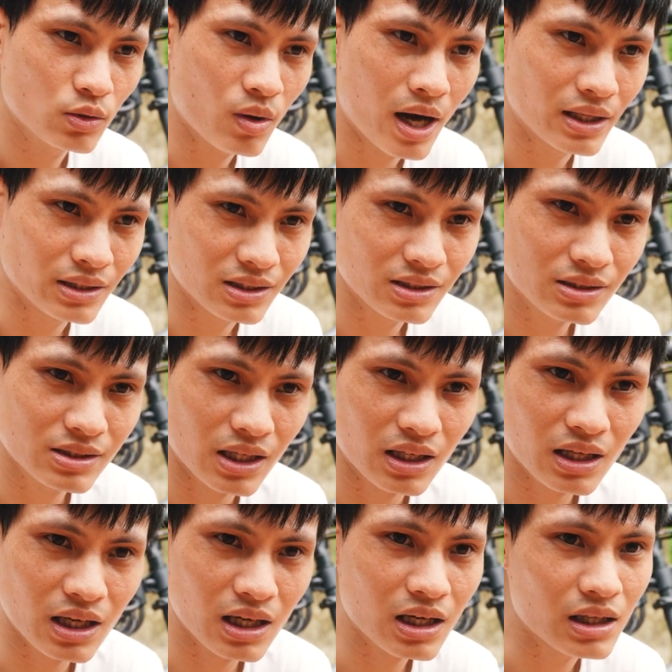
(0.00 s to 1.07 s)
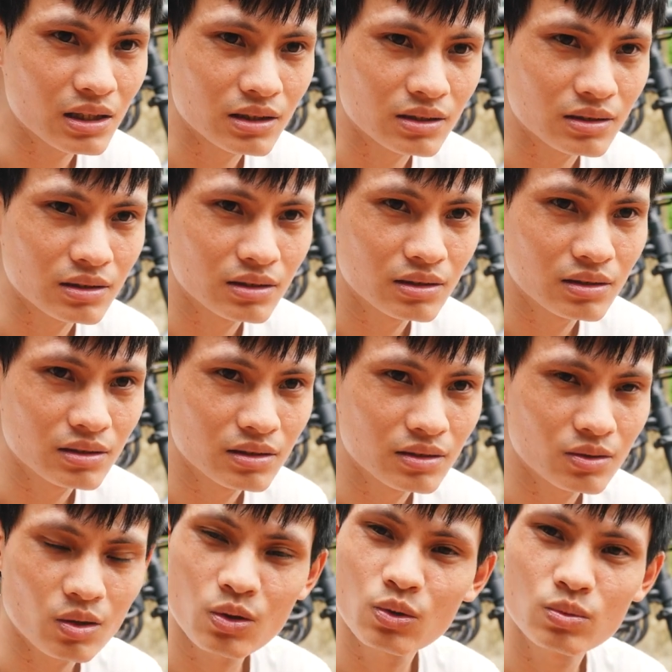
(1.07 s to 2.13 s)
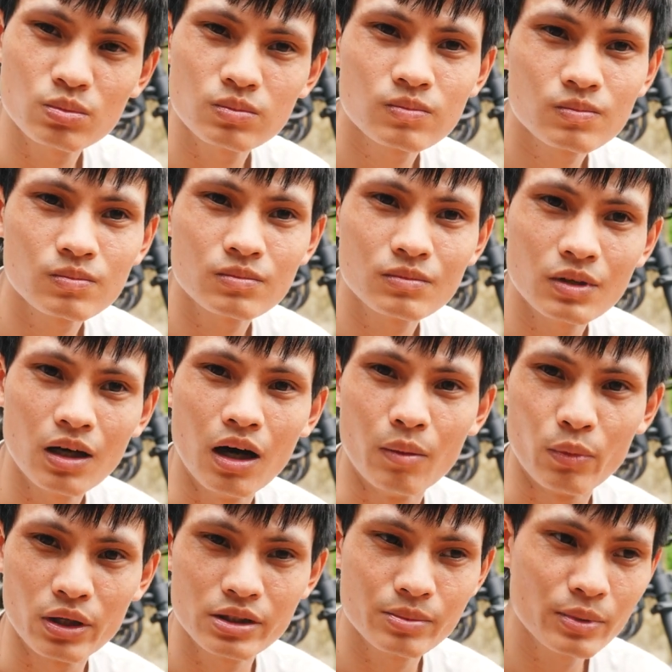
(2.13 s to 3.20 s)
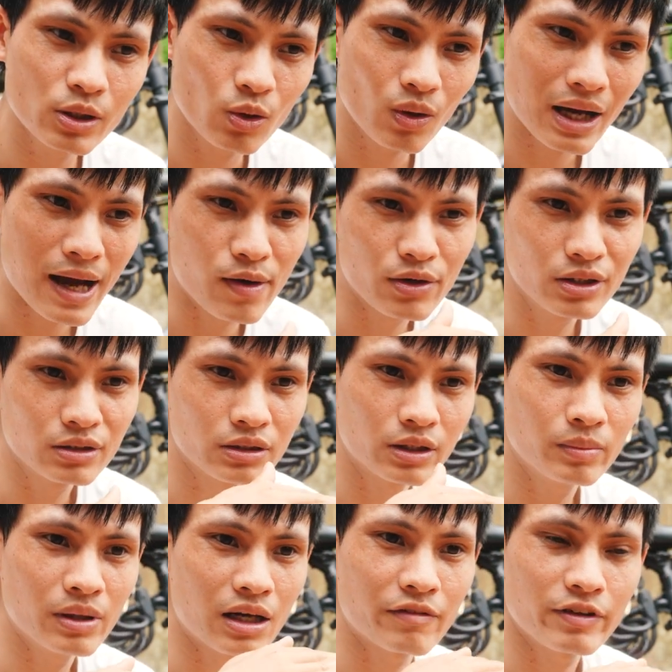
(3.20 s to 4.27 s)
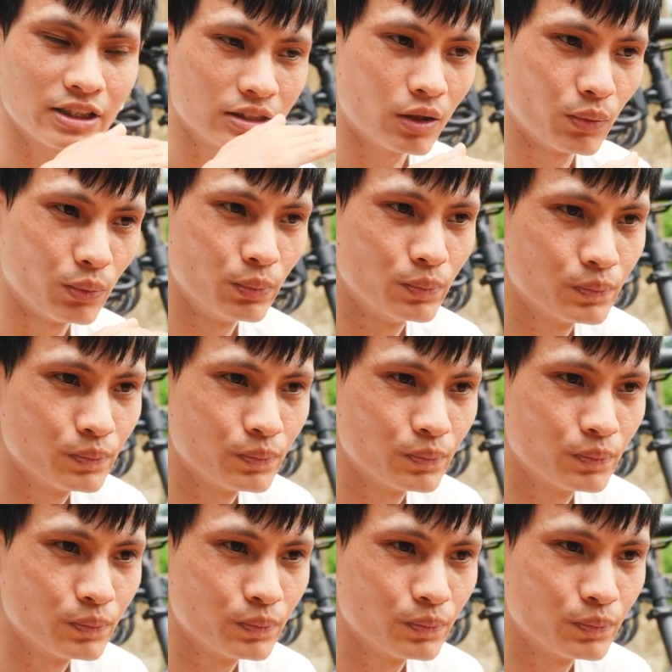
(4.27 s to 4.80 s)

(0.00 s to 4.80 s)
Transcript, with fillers: toàn thì chắc chắn là nó cũng ở một cái mức độ cao hơn nếu mà là phanh dầu